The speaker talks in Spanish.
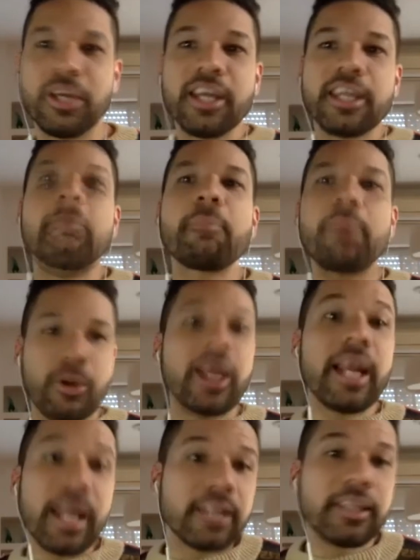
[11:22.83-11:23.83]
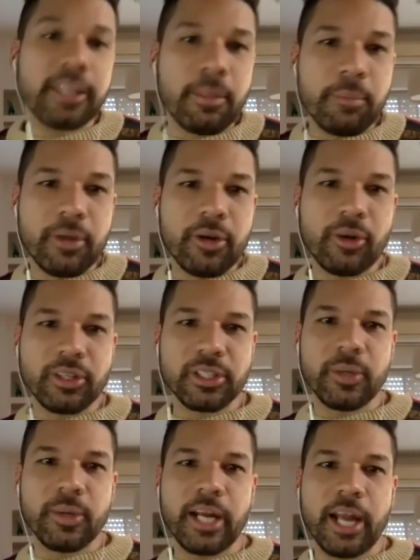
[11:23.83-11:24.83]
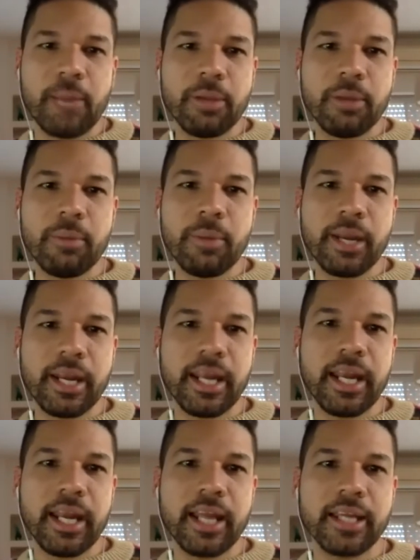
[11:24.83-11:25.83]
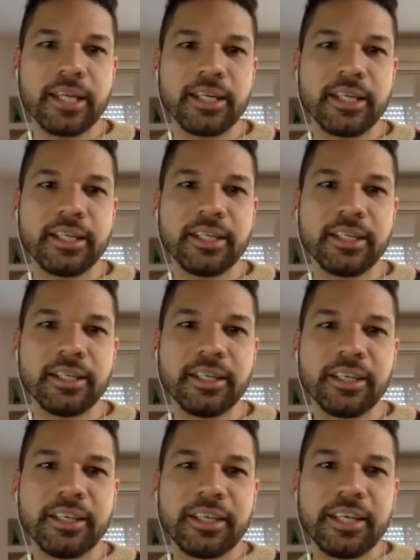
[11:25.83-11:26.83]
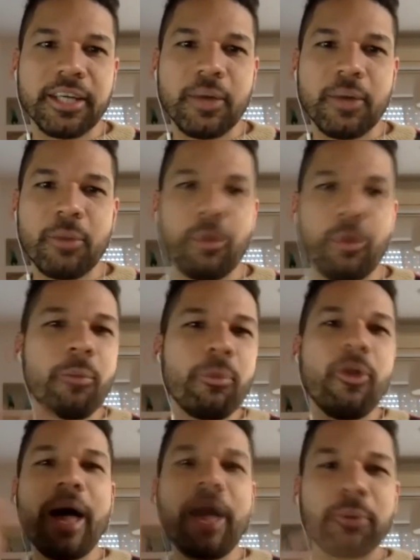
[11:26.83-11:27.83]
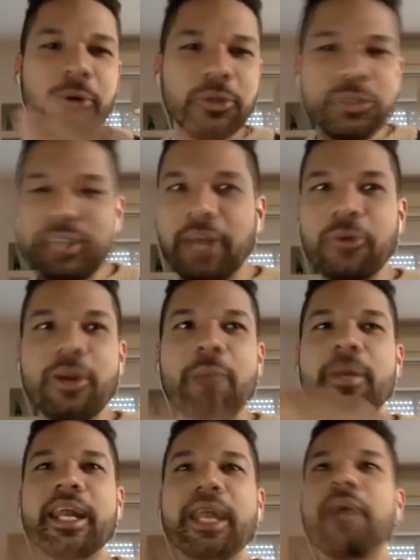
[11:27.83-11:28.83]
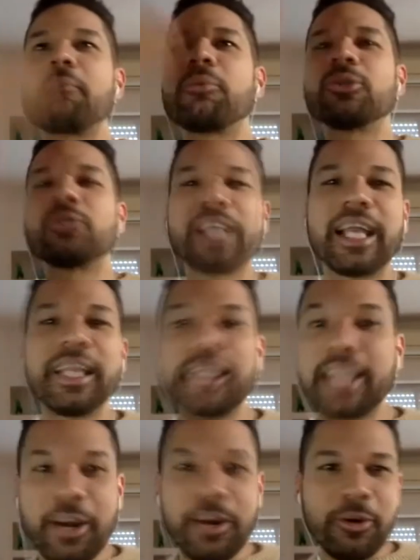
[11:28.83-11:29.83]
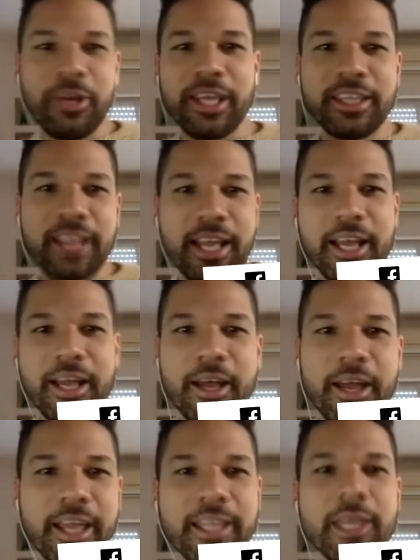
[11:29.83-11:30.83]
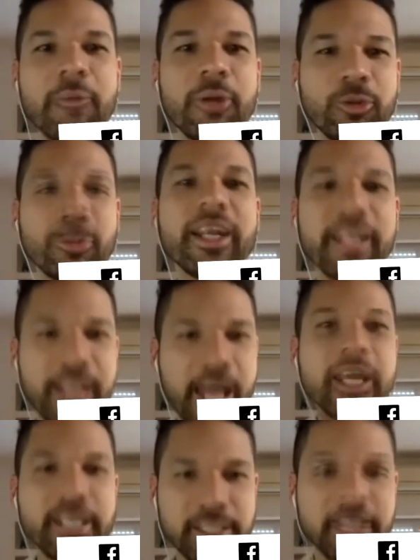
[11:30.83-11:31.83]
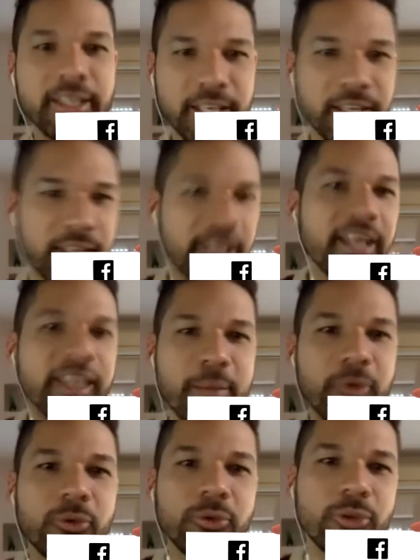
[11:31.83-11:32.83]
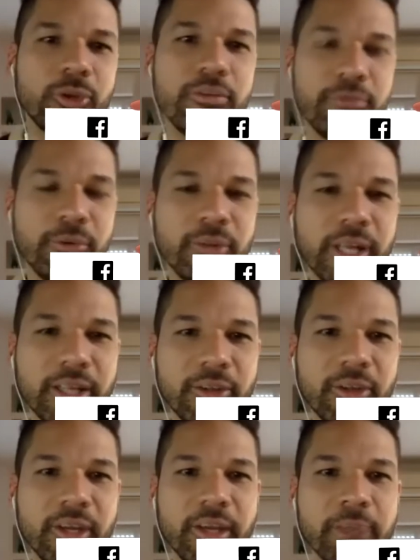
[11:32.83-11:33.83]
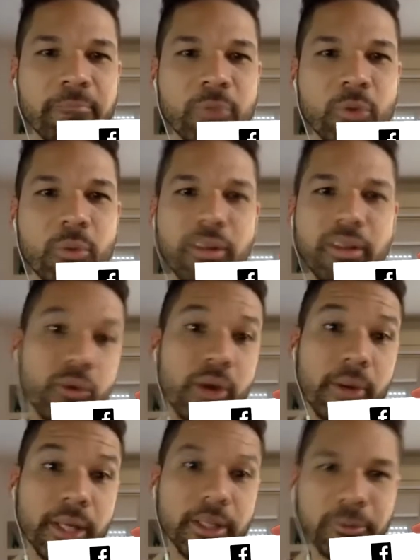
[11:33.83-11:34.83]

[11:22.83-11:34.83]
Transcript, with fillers: y espero que la gente también lo reciba de la misma manera y, bueno, podamos de alguna manera como saltarnos esta, esta virtualidad y sentir de que estamos juntos disfrutando de, un, de un evento.